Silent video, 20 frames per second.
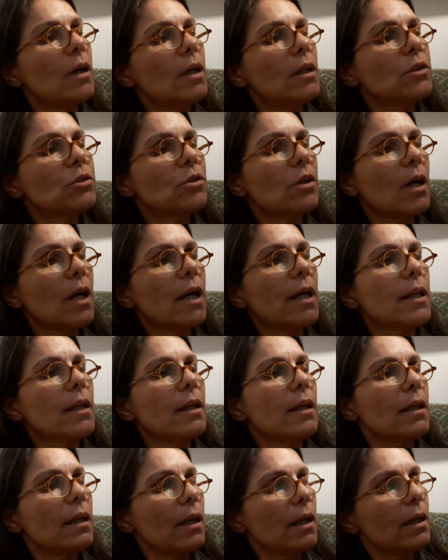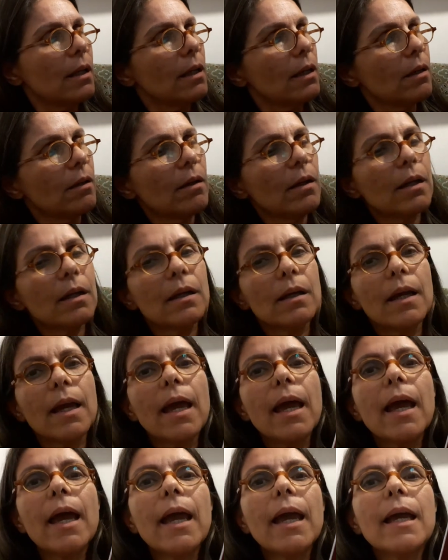Olha só a carinha dela aqui, olha.
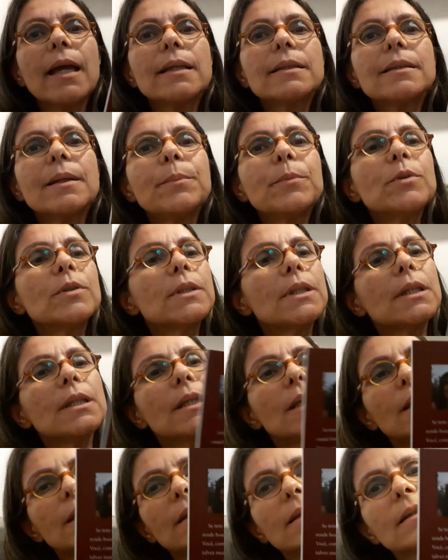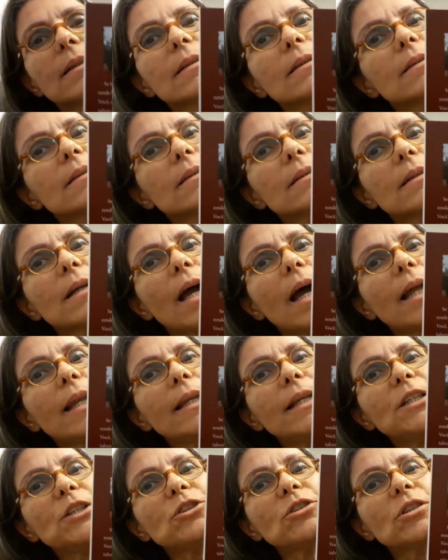É essa moça aqui,
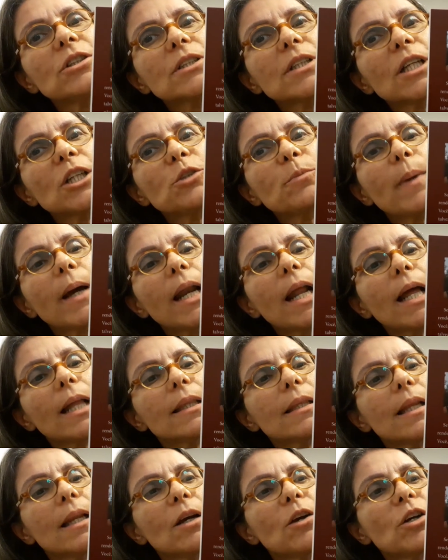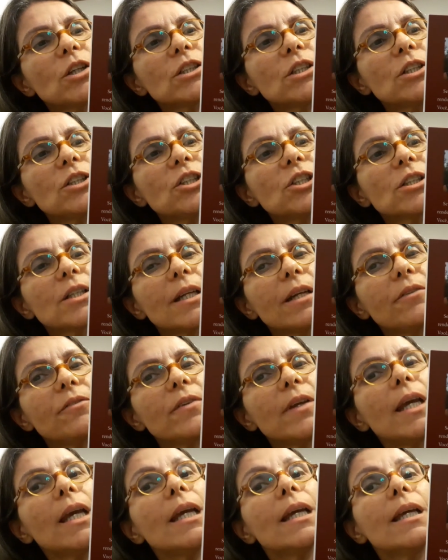além de gostar de barata, ela gosta de
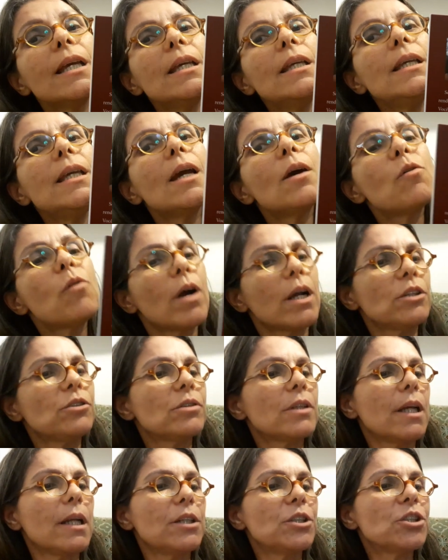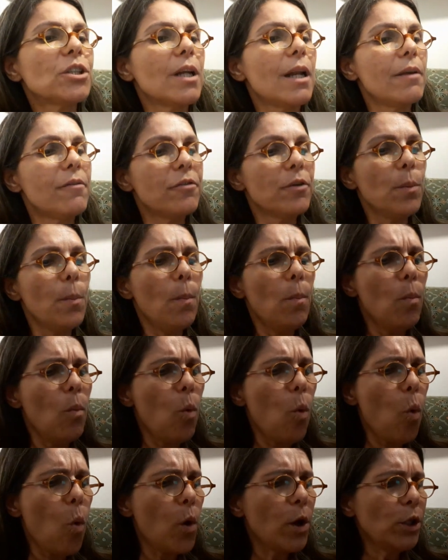escrever e eu acho que ela escreve
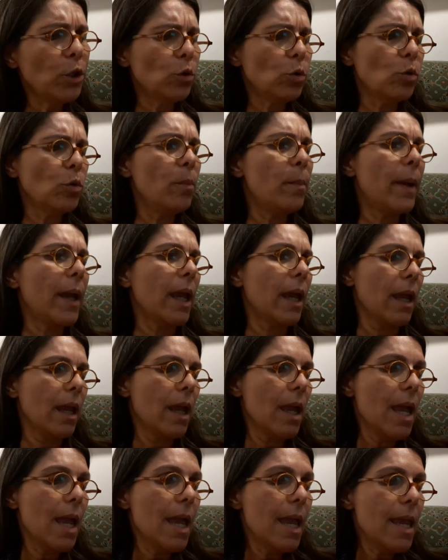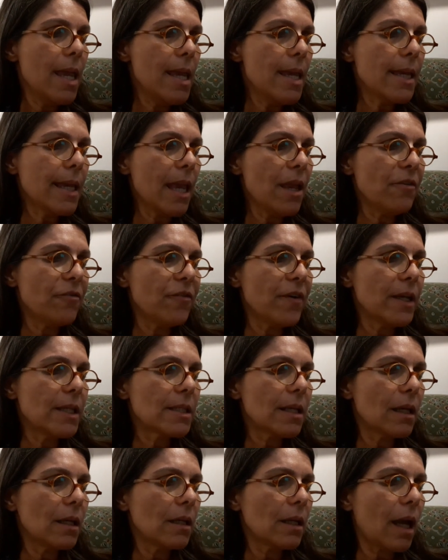muito bem. E quem fez
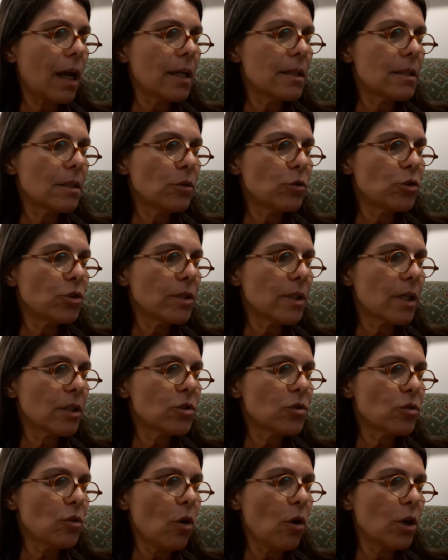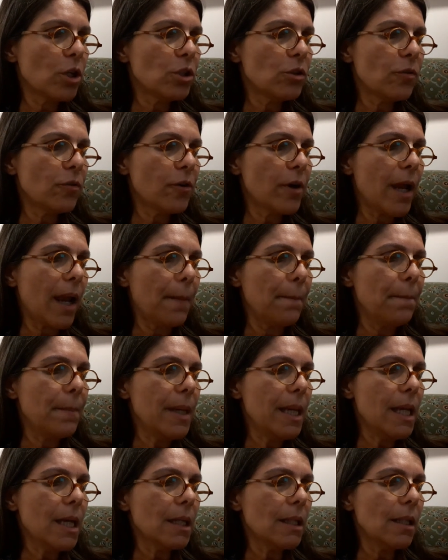as ilustrações foi a
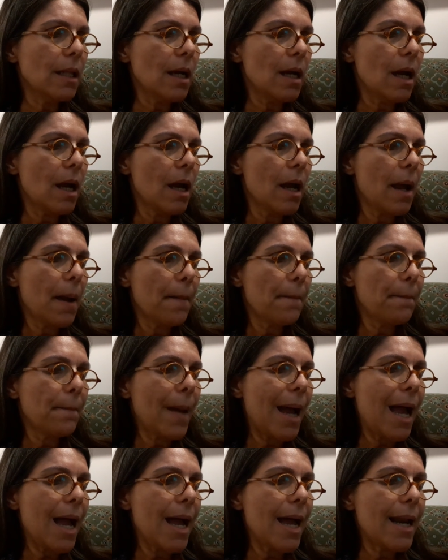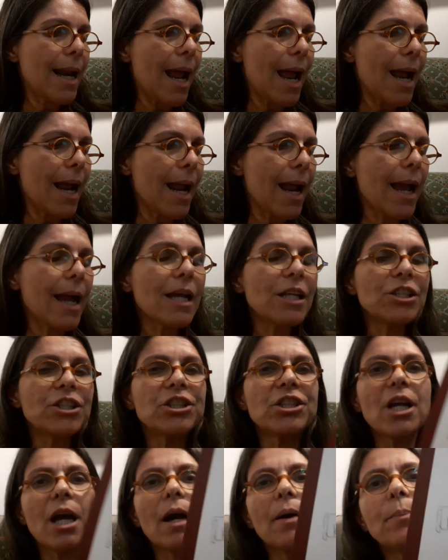Mirna Maracajá.